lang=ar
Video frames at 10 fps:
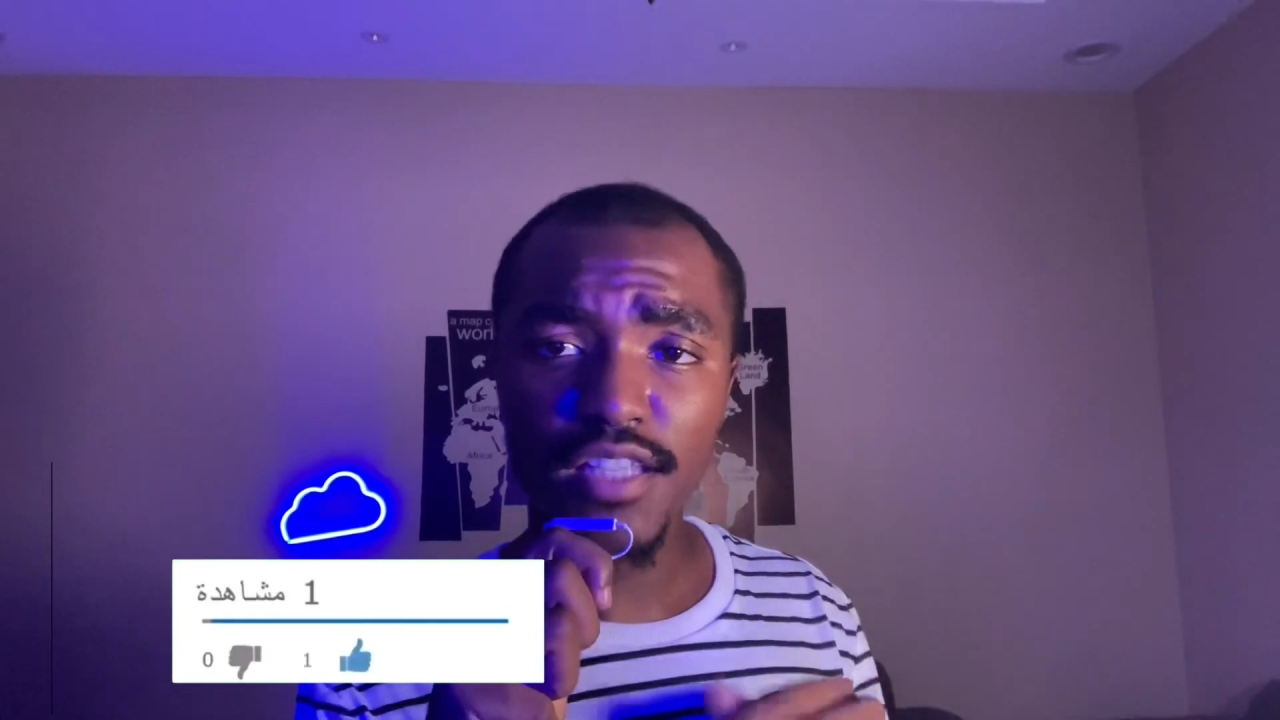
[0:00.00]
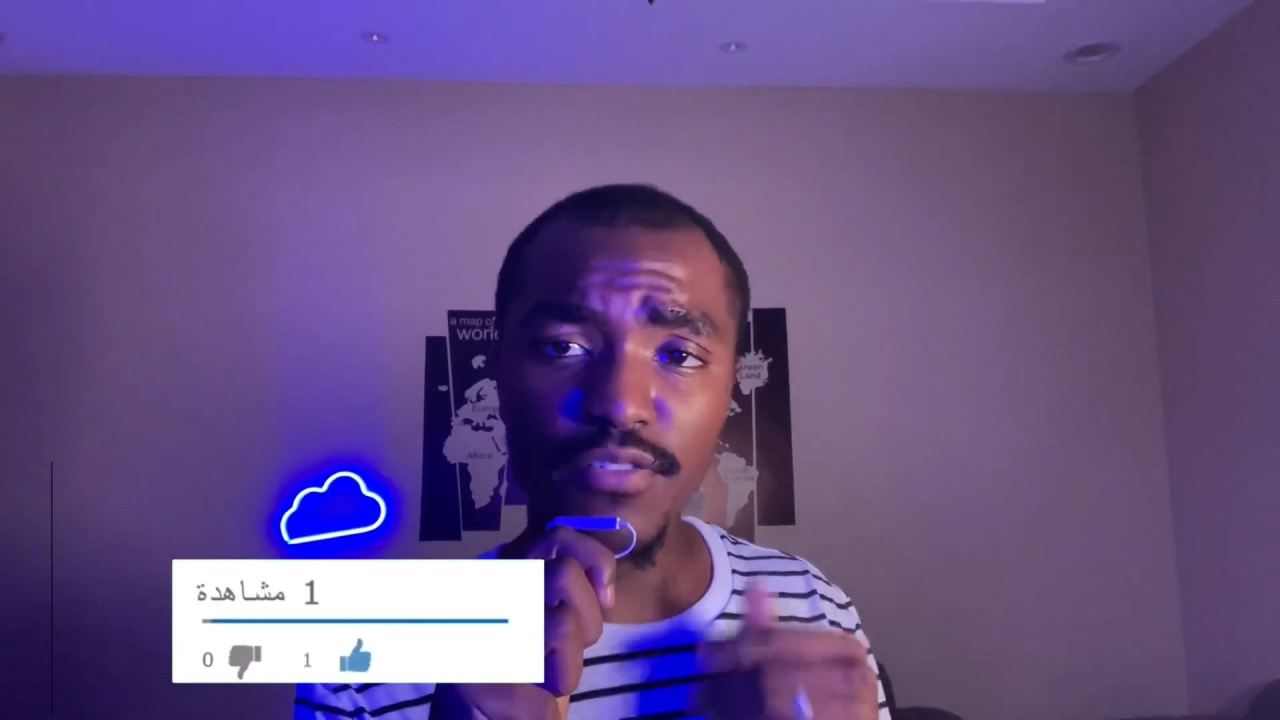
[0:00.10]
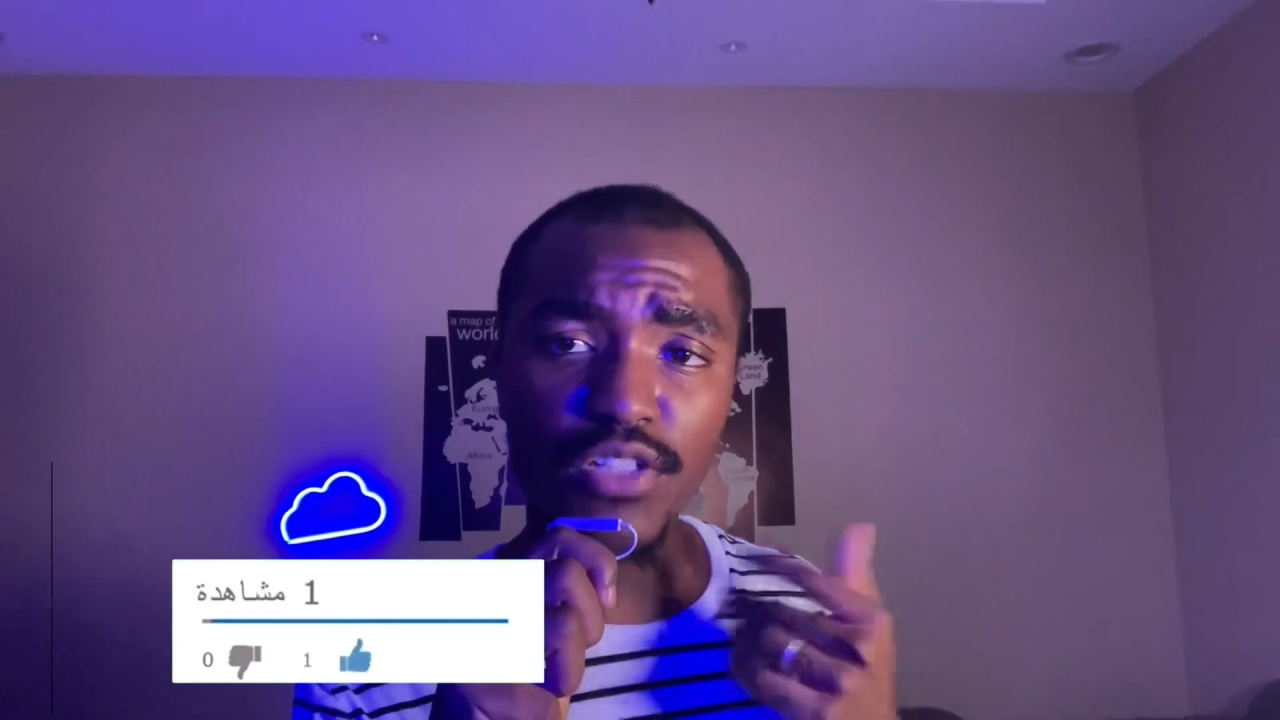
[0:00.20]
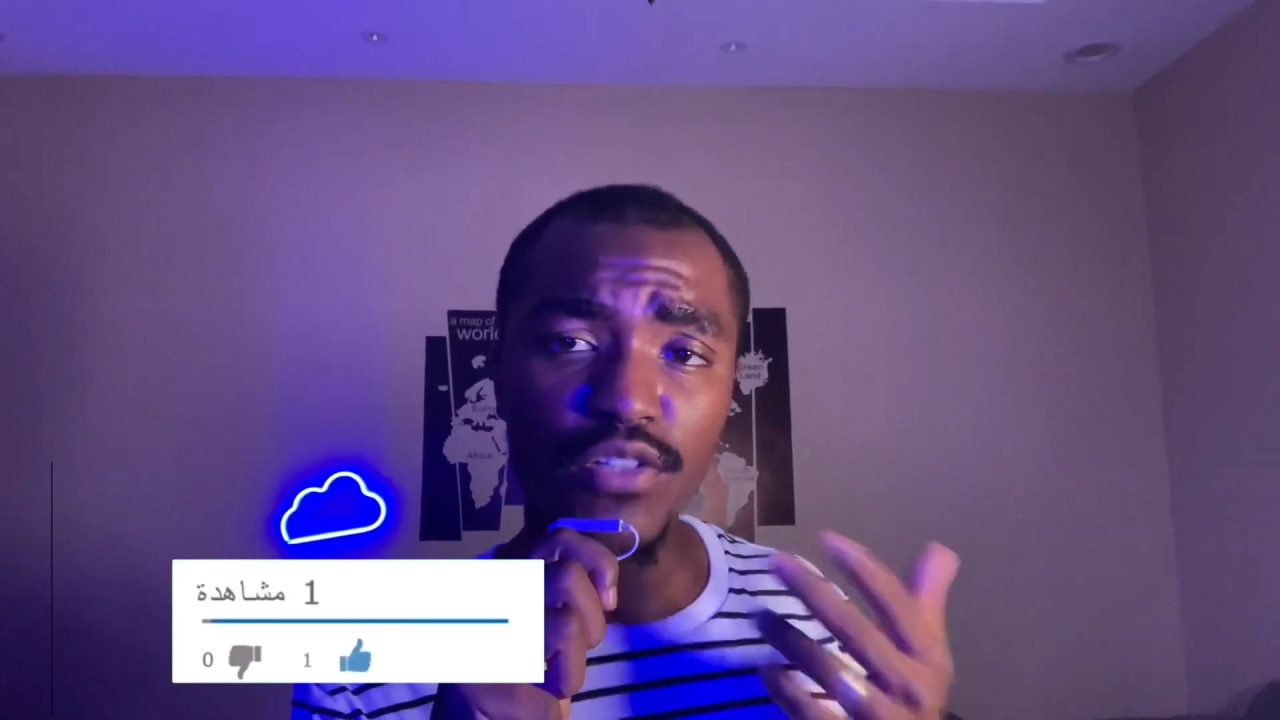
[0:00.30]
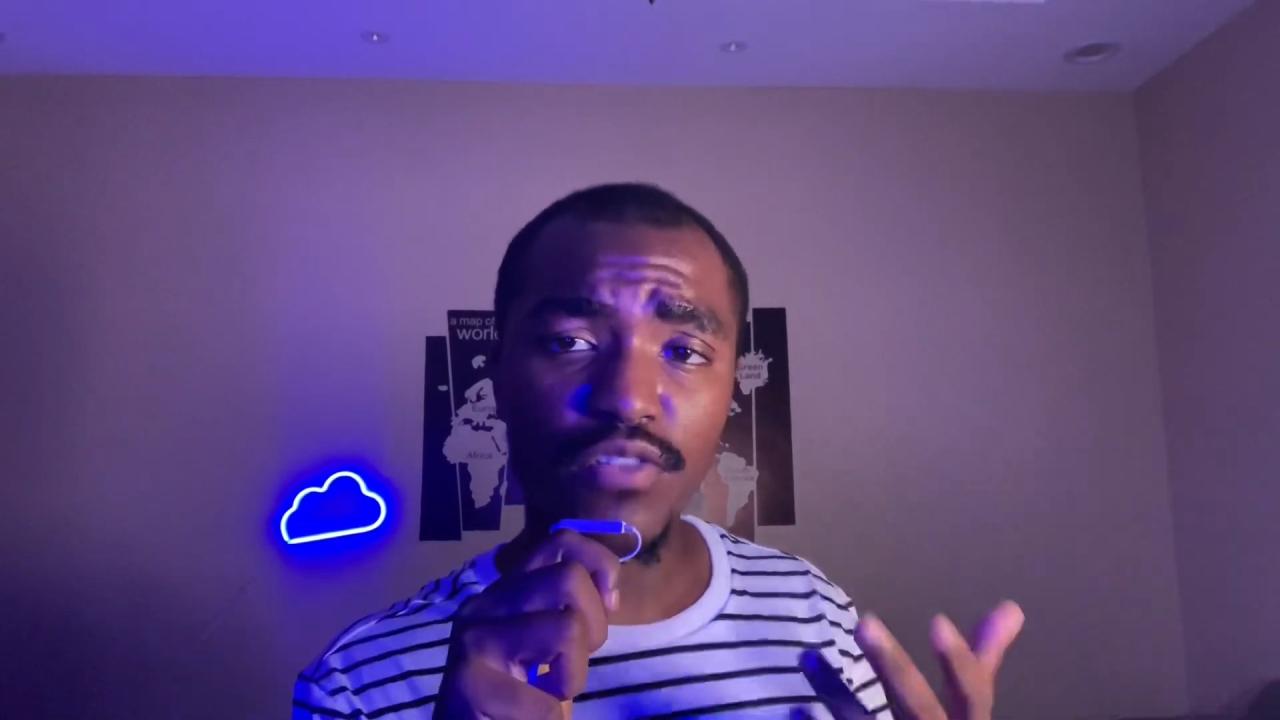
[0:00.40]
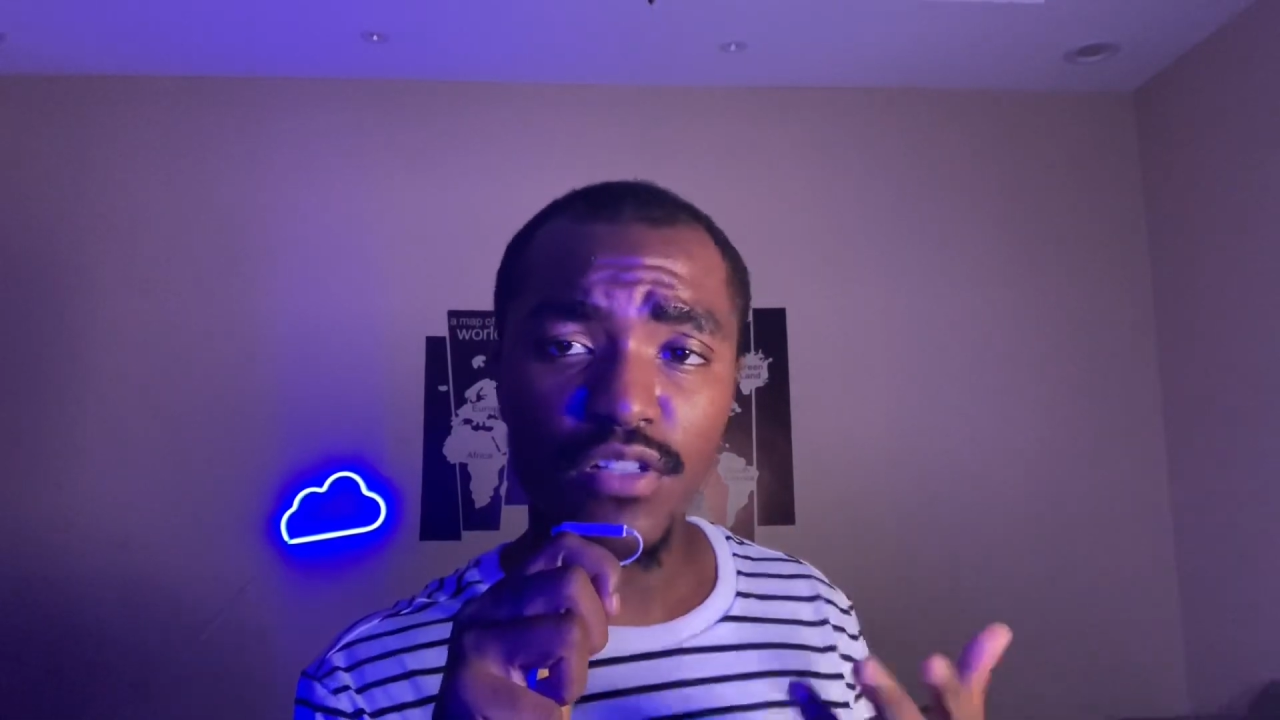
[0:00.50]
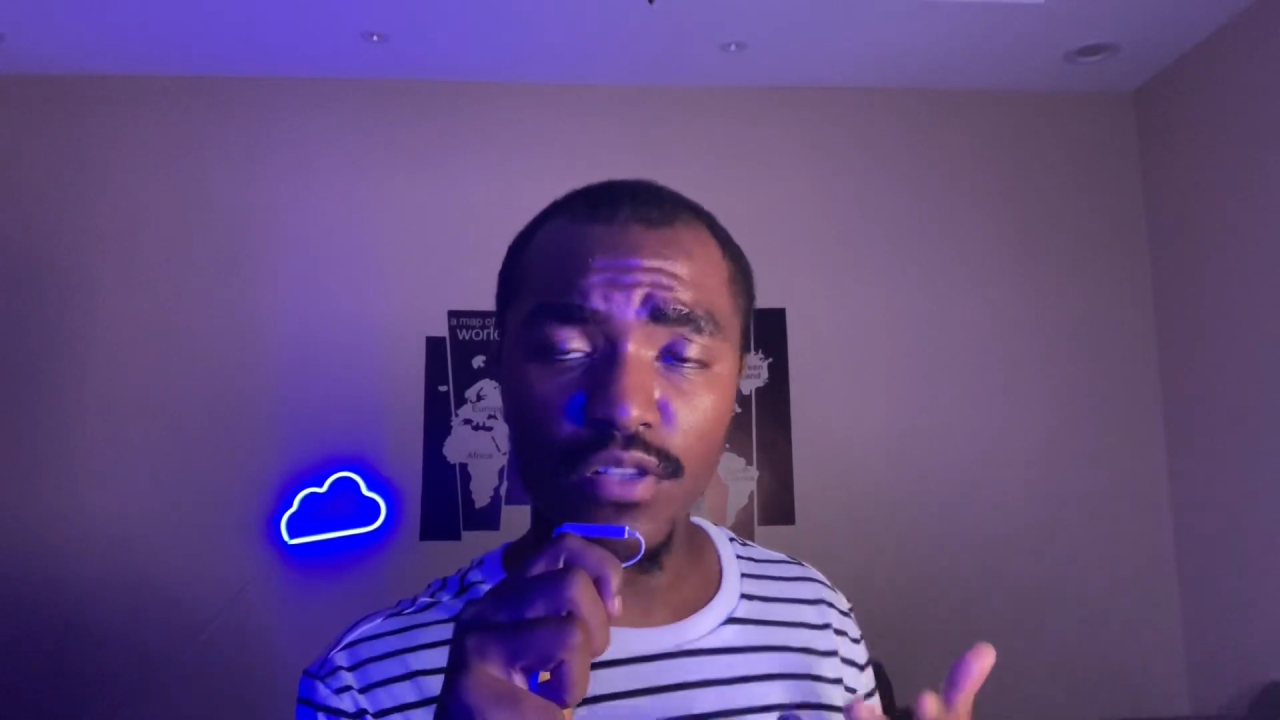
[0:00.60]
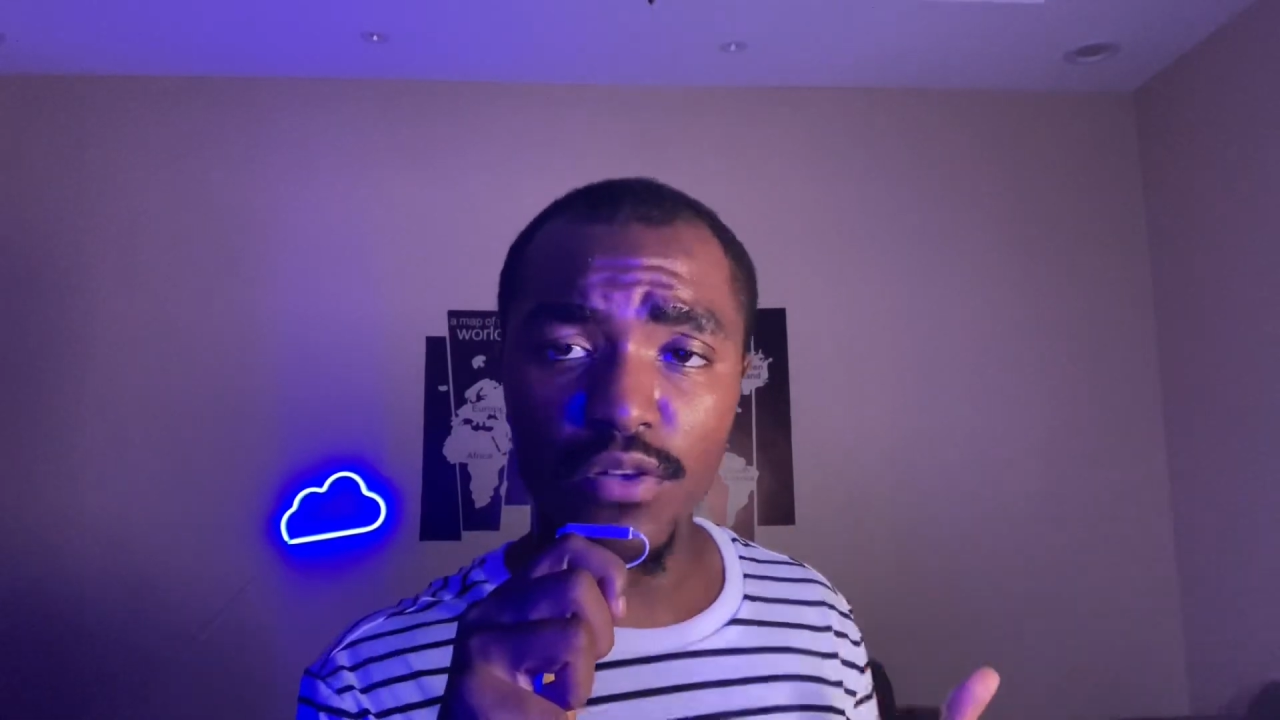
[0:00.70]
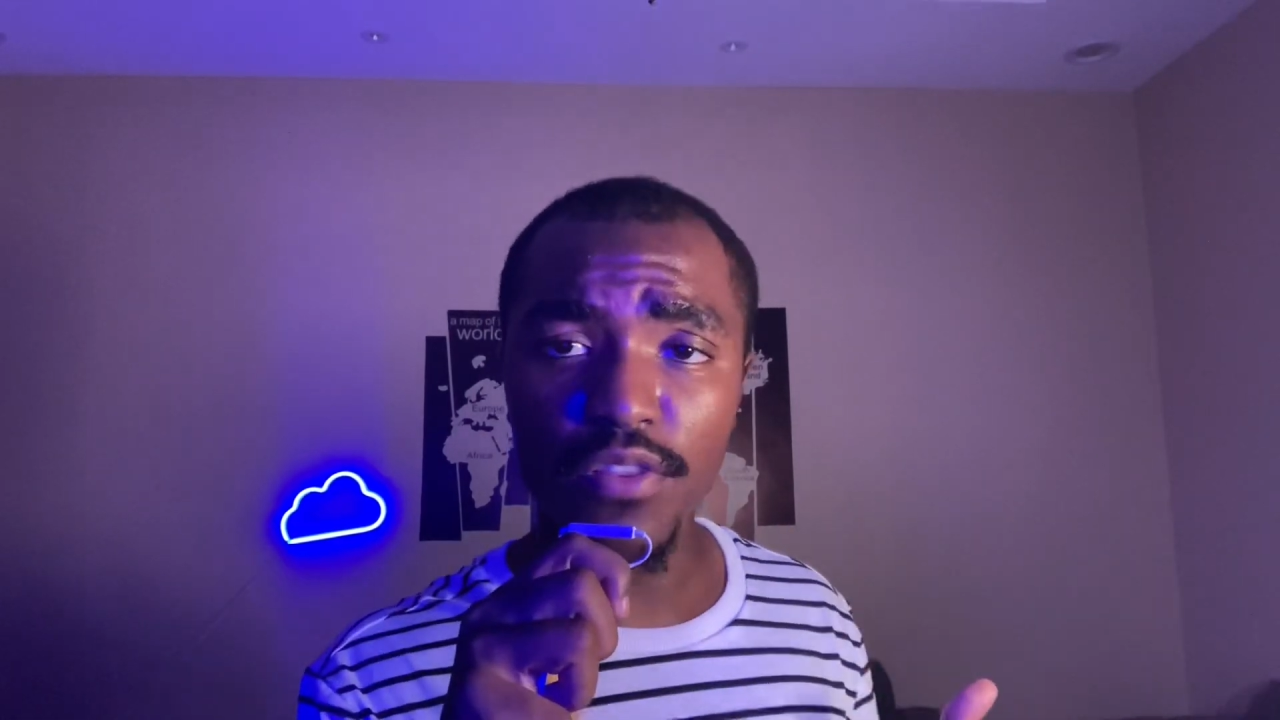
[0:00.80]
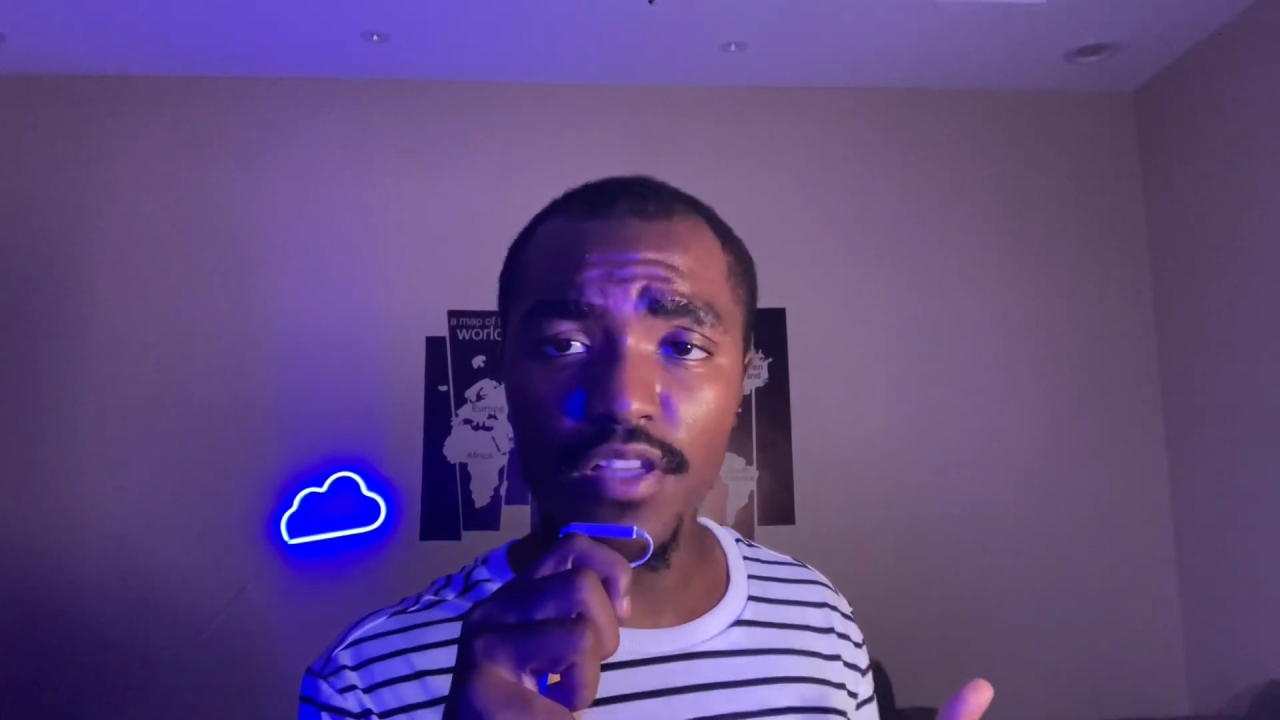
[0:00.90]
كيف تعرف أن
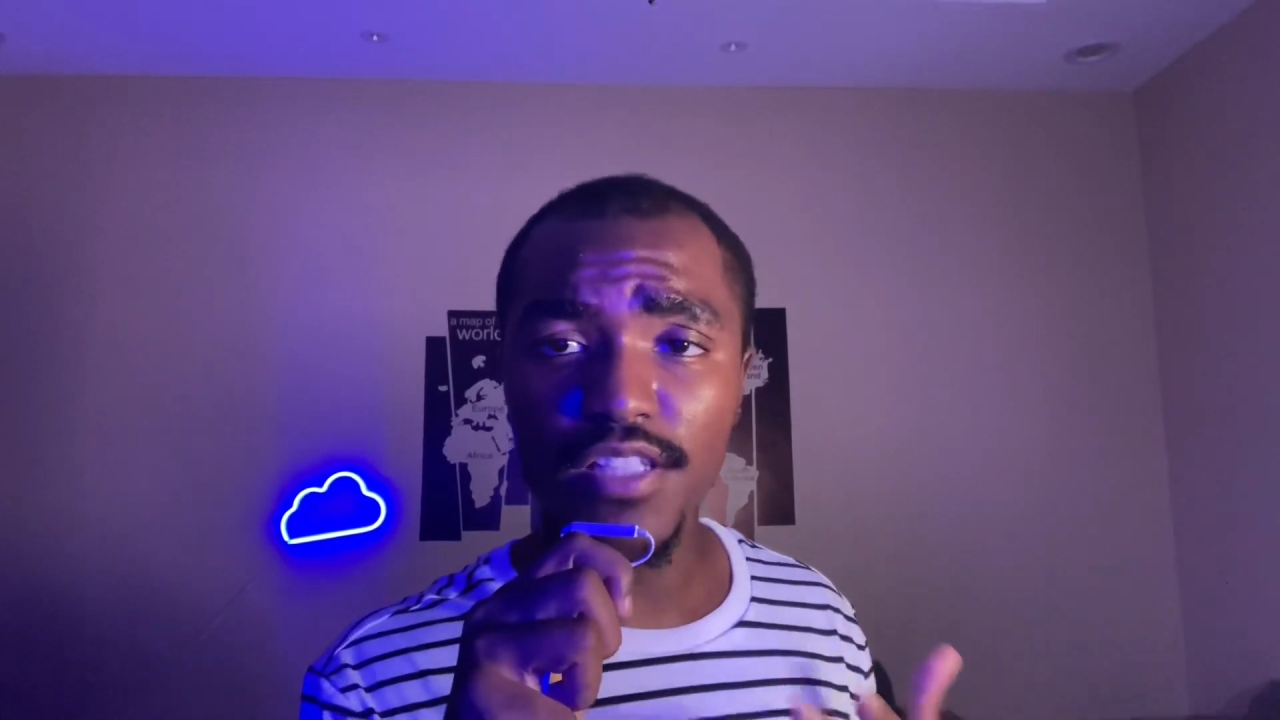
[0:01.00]
الأنثى